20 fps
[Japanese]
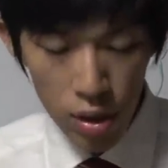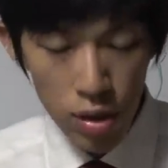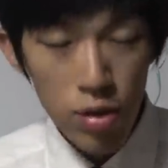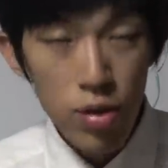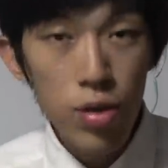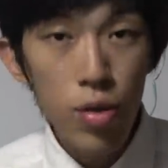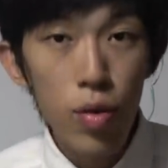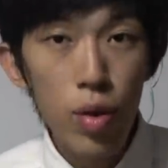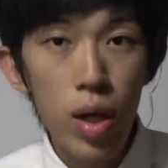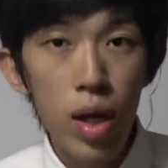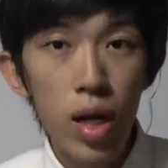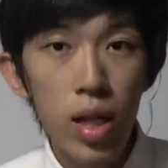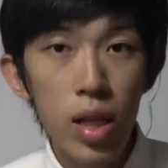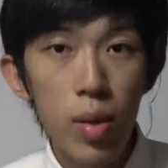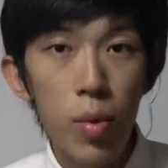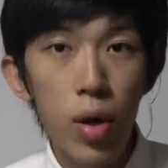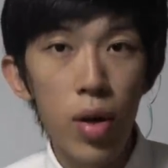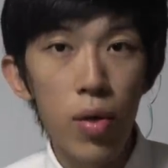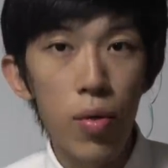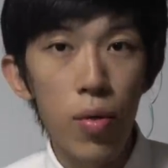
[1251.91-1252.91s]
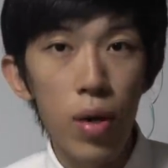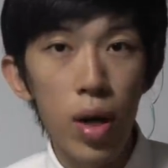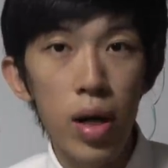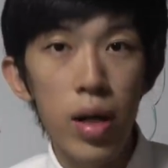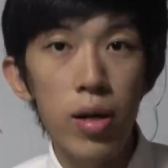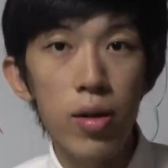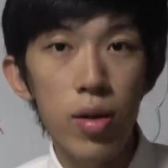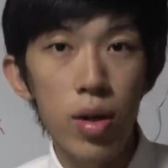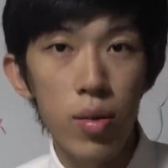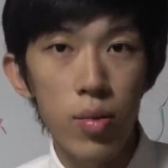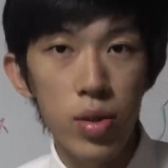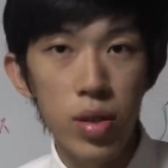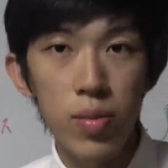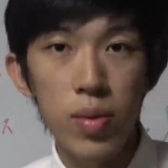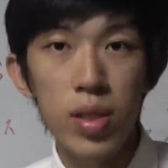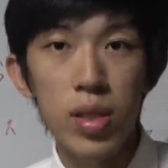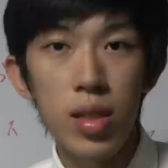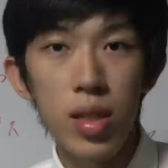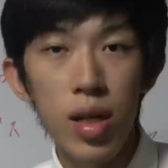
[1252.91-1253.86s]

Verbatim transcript: いうような方もあのおられるのかもしれませ